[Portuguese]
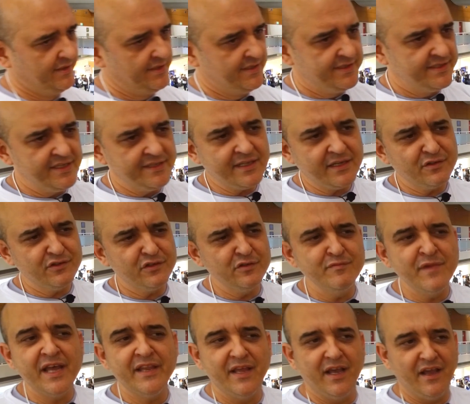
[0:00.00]
Você está
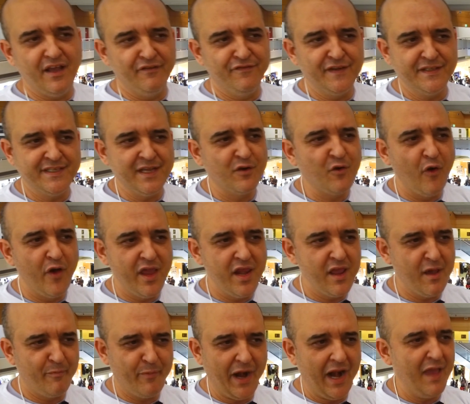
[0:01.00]
acostumado a fazer
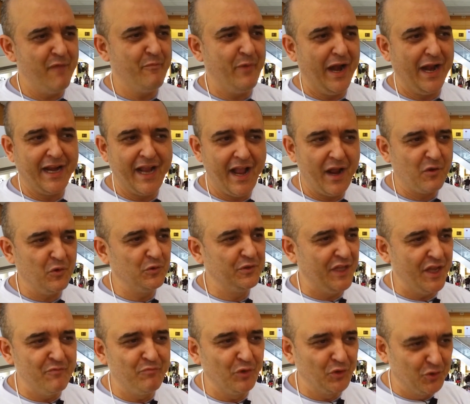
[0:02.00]
correria para lá e para cá o
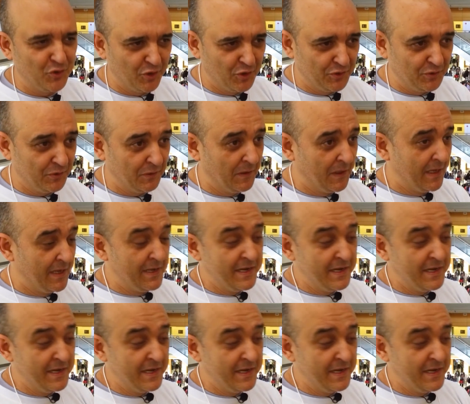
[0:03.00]
tempo todo.